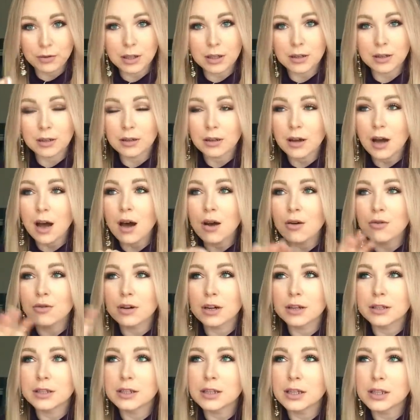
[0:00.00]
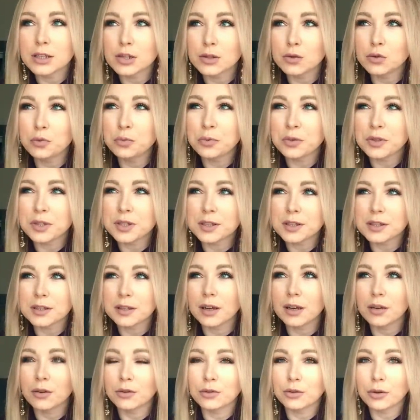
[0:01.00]
вот этот аура недоступности,
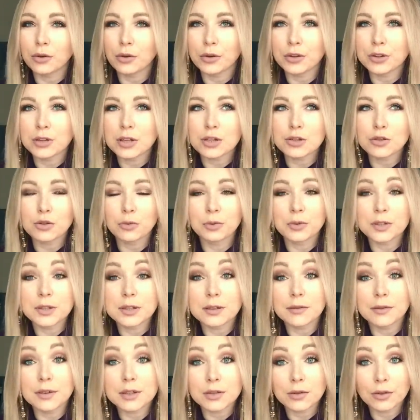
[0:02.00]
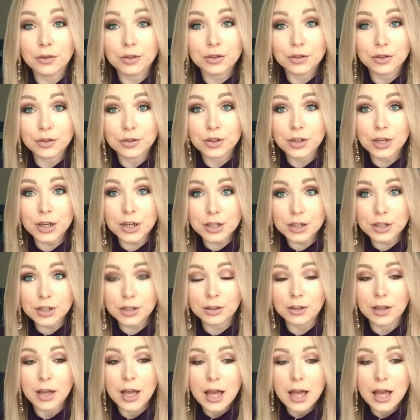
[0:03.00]
налет такой недоступности восточных женщин.